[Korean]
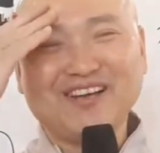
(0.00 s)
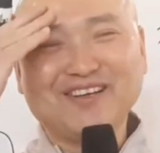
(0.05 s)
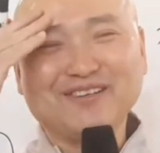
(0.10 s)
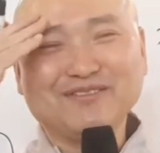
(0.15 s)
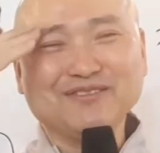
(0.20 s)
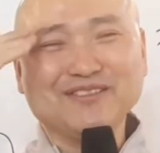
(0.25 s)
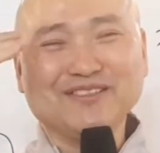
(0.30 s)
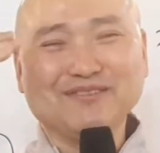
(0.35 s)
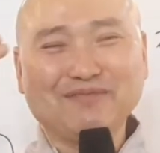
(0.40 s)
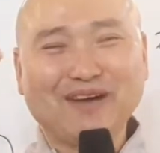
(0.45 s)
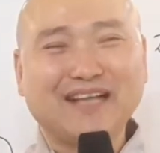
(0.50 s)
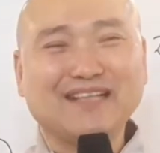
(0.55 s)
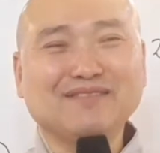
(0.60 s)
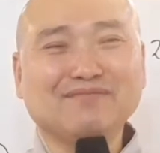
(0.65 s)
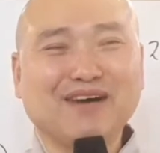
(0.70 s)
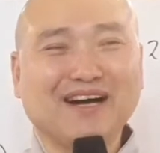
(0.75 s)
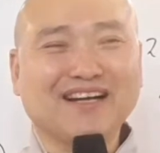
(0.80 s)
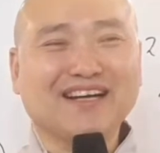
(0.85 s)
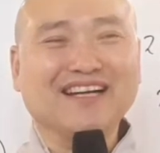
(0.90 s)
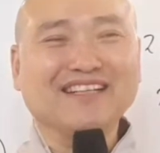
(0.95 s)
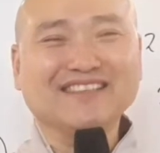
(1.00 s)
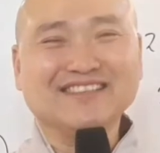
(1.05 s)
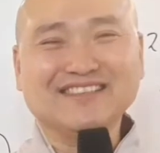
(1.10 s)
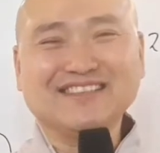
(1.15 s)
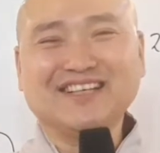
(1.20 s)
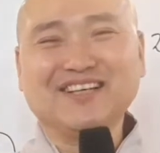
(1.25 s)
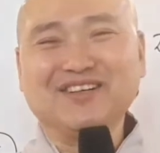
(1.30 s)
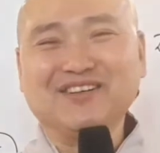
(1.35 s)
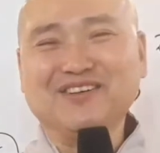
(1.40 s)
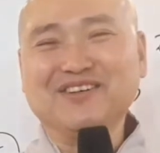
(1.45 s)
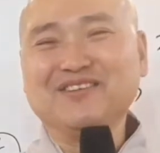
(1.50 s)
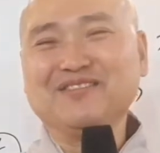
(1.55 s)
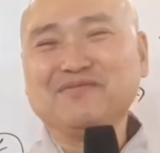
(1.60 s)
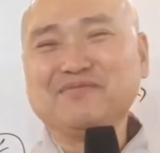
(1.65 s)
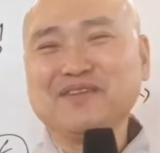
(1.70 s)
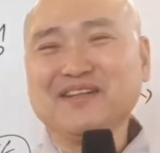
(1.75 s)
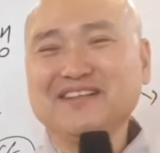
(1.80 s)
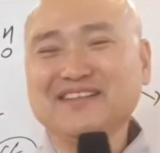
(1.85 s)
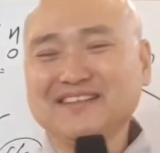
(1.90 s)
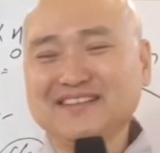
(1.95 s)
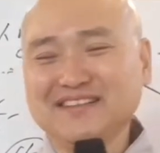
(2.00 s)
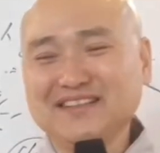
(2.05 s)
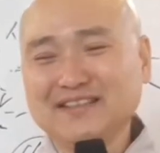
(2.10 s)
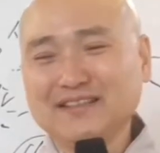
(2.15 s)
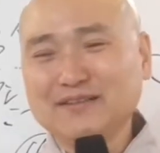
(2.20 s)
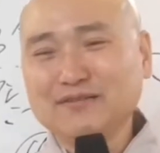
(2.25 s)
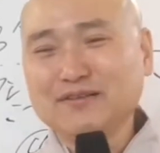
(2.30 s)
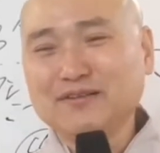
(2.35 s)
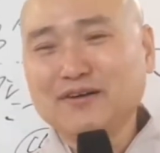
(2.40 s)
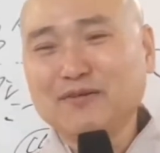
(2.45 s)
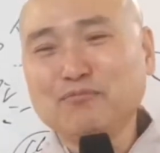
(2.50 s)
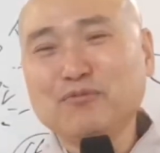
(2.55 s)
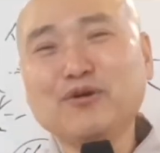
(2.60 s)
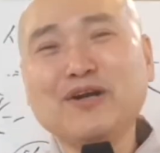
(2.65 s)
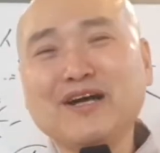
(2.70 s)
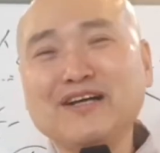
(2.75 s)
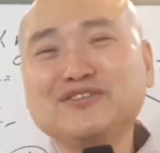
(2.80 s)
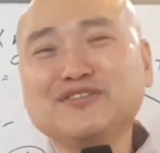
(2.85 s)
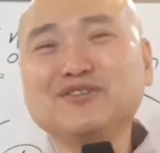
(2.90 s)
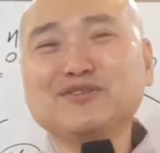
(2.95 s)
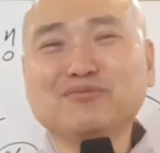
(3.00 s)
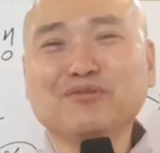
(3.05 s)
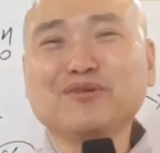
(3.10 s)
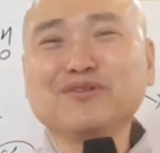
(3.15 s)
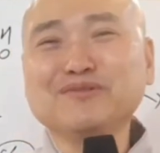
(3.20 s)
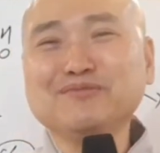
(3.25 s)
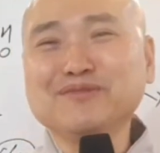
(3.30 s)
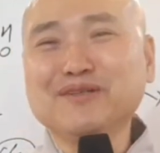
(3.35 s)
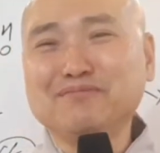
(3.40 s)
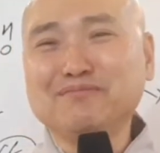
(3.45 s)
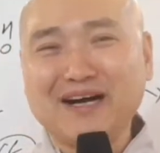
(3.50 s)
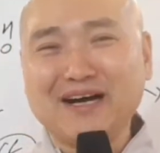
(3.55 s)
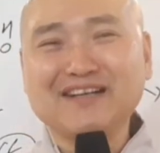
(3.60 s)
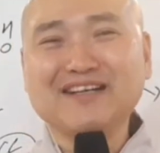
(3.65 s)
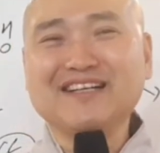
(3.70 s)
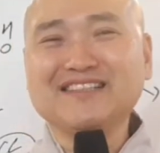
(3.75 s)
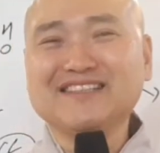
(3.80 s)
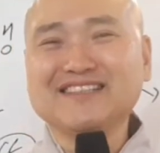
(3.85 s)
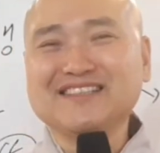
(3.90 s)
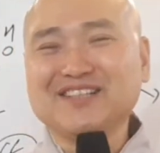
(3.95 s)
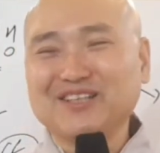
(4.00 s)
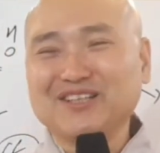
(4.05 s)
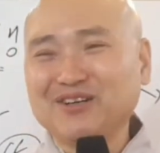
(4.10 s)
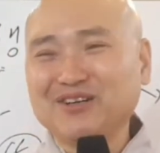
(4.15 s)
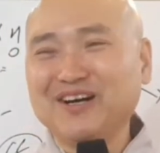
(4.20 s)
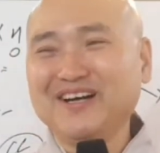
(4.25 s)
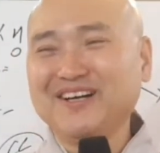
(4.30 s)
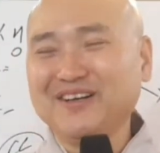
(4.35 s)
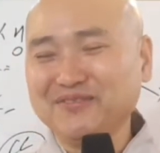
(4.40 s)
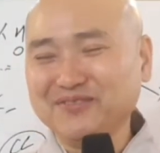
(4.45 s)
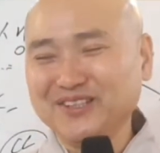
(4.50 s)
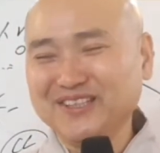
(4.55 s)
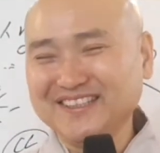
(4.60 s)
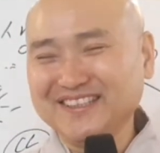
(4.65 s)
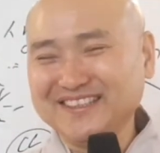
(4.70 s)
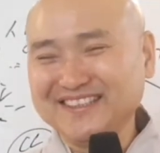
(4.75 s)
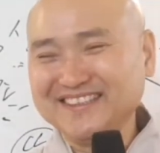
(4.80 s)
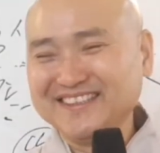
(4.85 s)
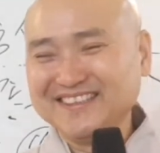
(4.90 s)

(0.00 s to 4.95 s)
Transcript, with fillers: 여러분들 많이 망가지세요. 뭘 할 줄 모르면 망가지기라도 하면.